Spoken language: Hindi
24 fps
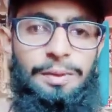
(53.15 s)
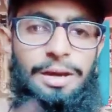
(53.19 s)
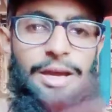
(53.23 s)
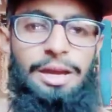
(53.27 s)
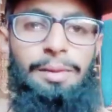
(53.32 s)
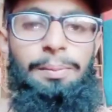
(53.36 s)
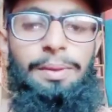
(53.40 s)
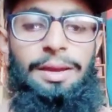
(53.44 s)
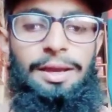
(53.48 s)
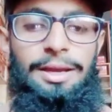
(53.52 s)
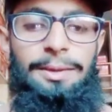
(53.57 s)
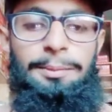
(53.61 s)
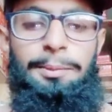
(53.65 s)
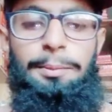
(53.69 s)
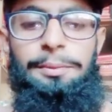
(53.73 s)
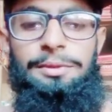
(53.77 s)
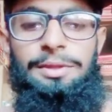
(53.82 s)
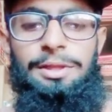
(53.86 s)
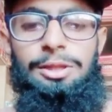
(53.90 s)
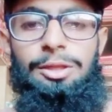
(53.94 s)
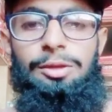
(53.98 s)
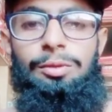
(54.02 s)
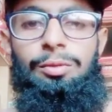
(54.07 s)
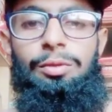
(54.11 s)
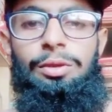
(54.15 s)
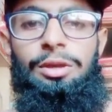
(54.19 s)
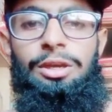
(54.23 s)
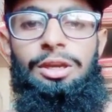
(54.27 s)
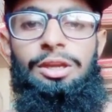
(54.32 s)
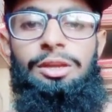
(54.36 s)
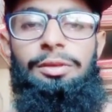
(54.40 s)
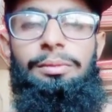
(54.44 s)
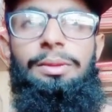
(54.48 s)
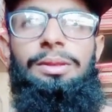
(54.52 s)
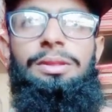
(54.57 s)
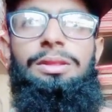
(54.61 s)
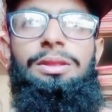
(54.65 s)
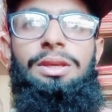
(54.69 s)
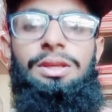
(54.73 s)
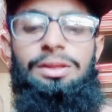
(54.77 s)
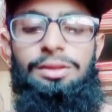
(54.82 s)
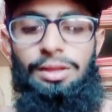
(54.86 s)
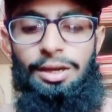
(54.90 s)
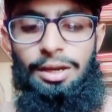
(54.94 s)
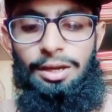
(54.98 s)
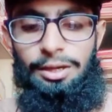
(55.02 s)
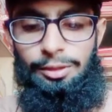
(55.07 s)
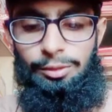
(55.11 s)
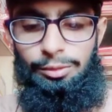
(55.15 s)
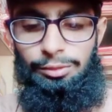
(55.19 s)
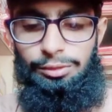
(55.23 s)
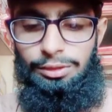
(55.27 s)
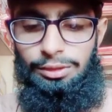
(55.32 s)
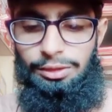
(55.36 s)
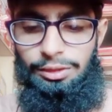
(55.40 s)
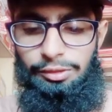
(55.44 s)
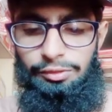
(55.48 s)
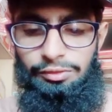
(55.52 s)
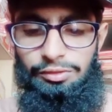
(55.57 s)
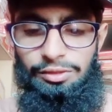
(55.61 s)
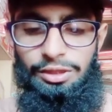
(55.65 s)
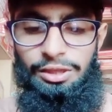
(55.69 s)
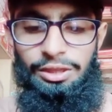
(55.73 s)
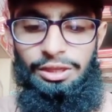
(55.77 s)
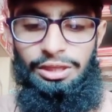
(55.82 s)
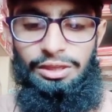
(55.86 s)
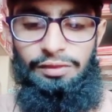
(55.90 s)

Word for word: स्पार्क प्लग आपको बताता हूँ कि इनमें तीन तरह के होते हैं सी